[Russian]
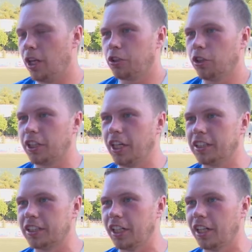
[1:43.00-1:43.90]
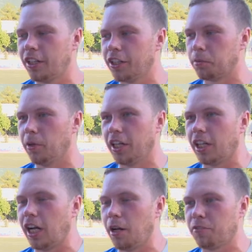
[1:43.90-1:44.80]
У нас все-таки есть сыгранность, мы
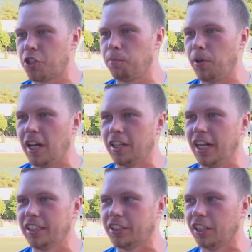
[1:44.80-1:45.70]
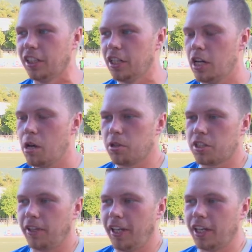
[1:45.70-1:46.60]
играем в чемпионате. По
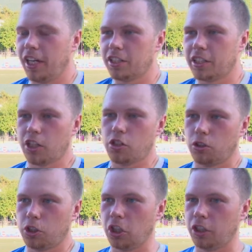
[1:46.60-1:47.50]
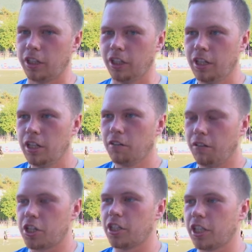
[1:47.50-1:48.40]
своей игре скажу, что сегодня
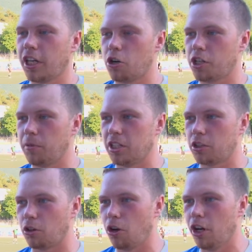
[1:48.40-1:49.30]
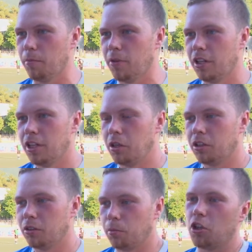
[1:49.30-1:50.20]
вышли с хорошим настроем,
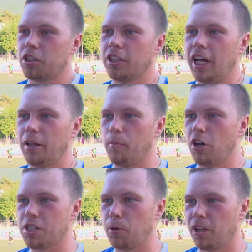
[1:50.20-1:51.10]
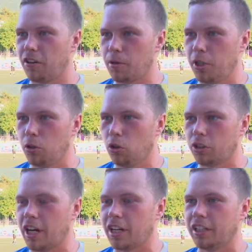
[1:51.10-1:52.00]
просто дали бой с первых минут,
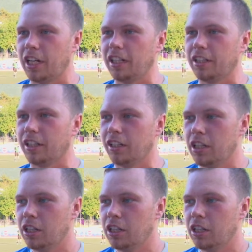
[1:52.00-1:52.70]
как и надо.